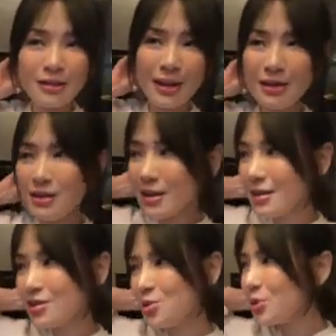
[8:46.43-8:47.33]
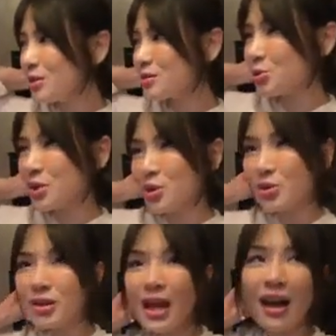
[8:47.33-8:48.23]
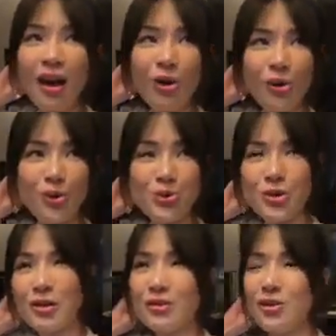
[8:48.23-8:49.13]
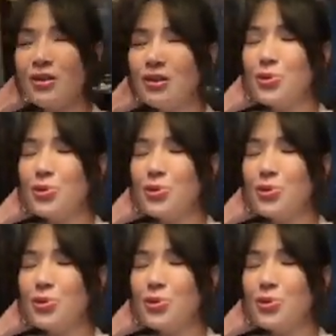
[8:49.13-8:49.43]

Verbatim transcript: 但但因为酒店有点太好了，我觉得哦，